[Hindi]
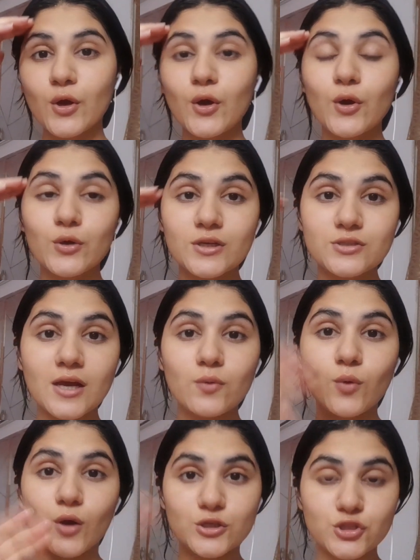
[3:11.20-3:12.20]
ओके सो आई
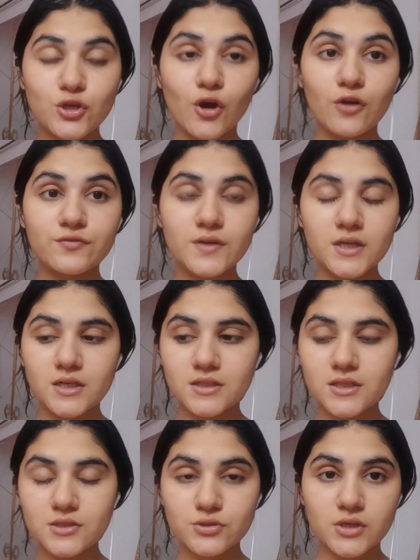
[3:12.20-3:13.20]
वॉश्ड ऑफ
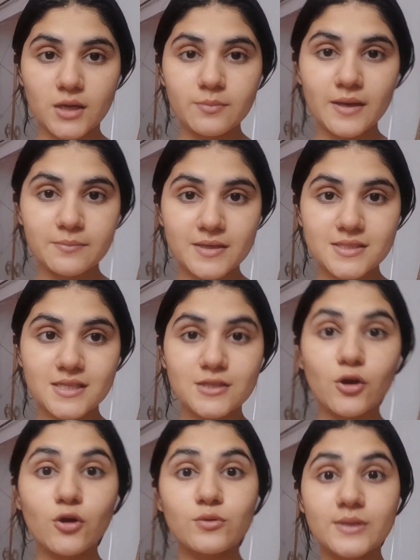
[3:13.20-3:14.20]
द स्क्रब एंड माई स्किन
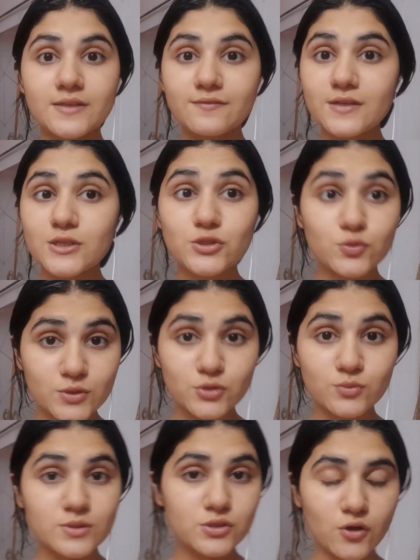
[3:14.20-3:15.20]
ऑलरेडी फील सुपर
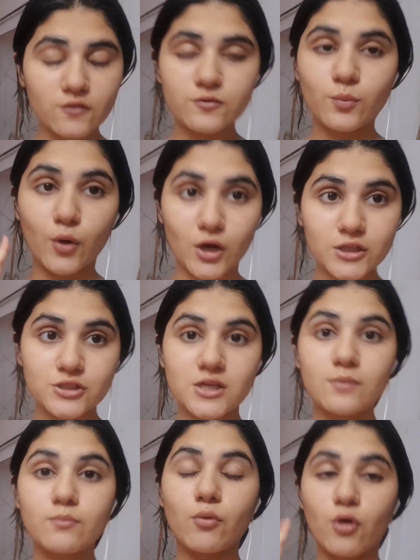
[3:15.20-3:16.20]
सुपर सॉफ्ट बहुत
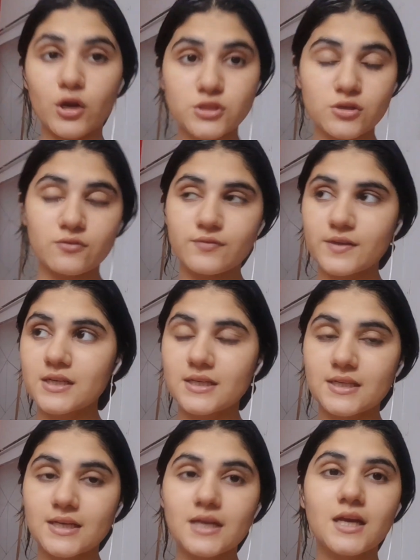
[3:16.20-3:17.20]
अच्छा बहुत सॉफ्ट फील
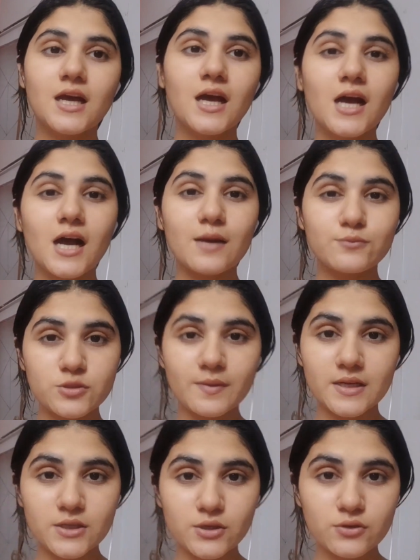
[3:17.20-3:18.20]
करी है अब मुझे
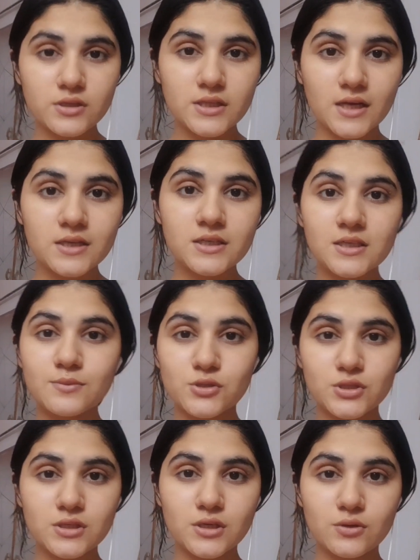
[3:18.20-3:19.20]
पेडिक्योर की तैयारी करनी है मैं
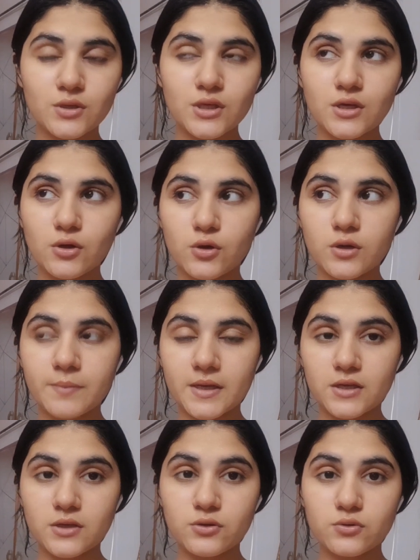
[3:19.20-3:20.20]
उसकी करूँगी और
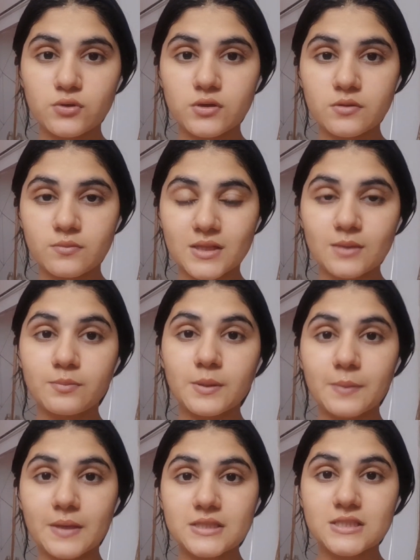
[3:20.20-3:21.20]
पेडिक्योर मतलब अपने
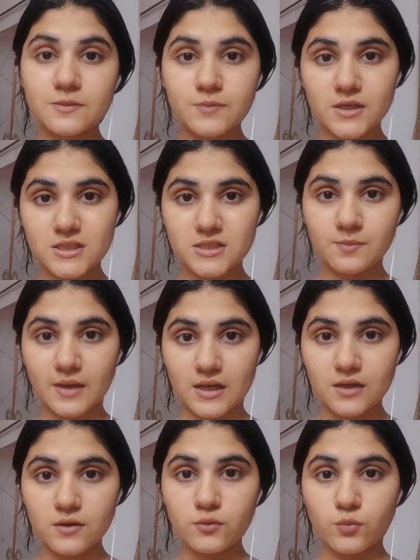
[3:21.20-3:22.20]
पैर डिप करने से
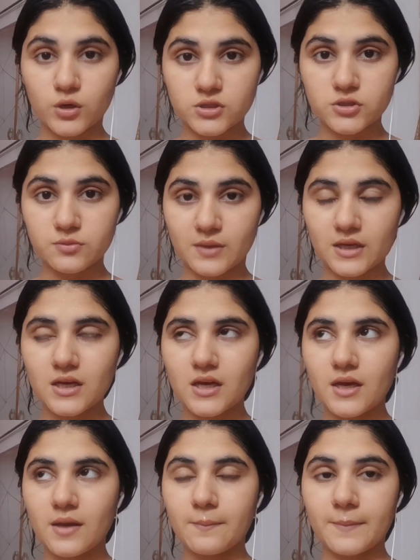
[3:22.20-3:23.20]
पहले वाटर में
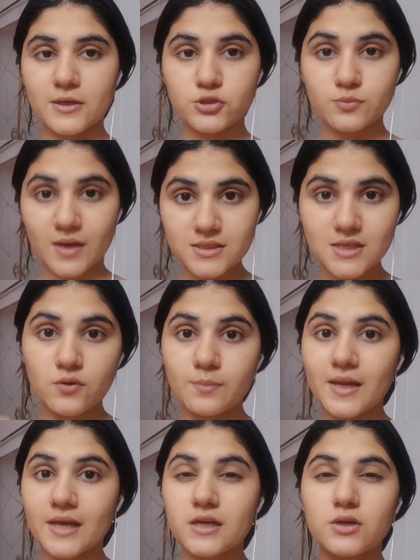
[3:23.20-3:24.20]
मैं जो मास्क है वो
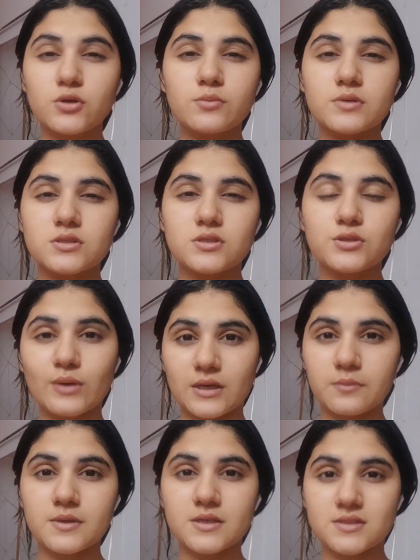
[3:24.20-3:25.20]
अप्लाई कर लूँगी बिकॉज उसे
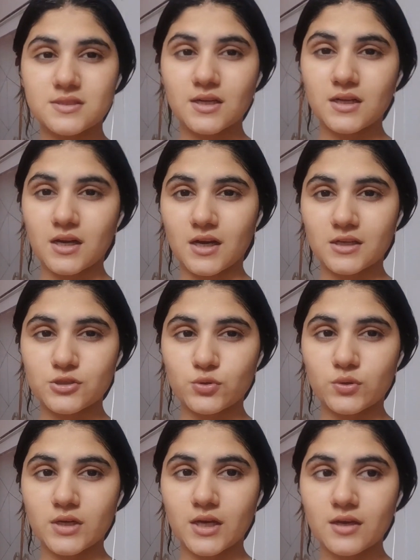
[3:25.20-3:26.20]
ट्वेंटी मिनट्स तक लगा के
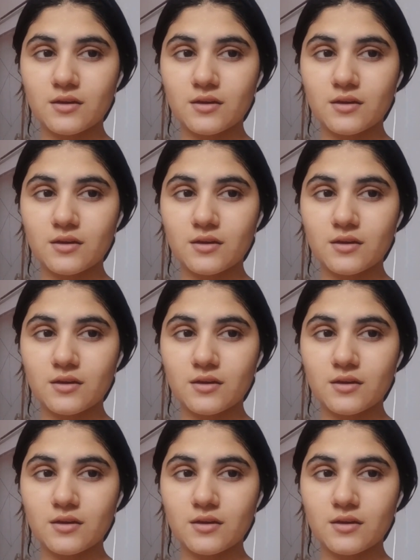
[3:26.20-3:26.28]
छोड़ना है